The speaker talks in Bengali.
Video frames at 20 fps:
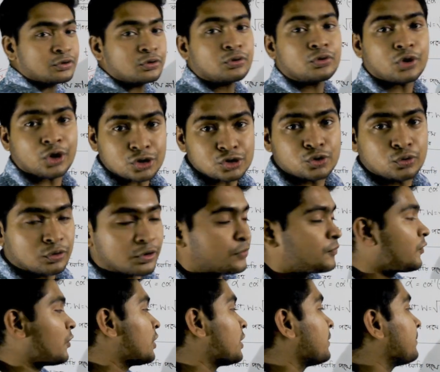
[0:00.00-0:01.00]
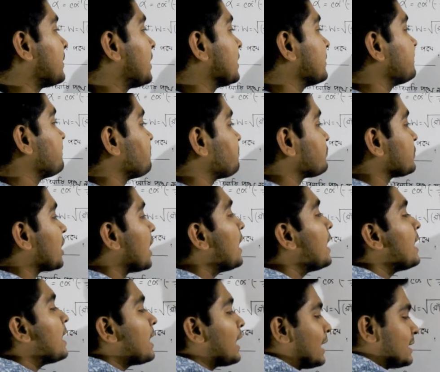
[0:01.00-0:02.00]
ইন্টু ক্রস গুণফলের মান
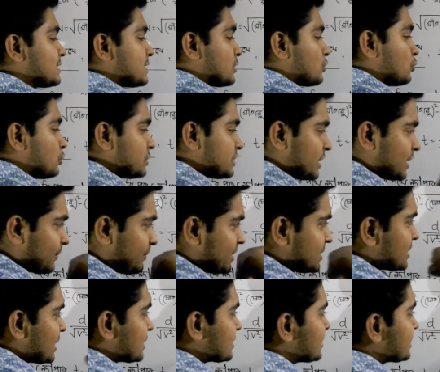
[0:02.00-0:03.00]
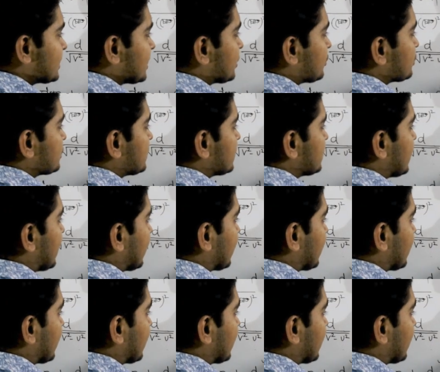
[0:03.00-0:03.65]
আচ্ছা তো যেটা বেশি আছে সেটা হচ্ছে যে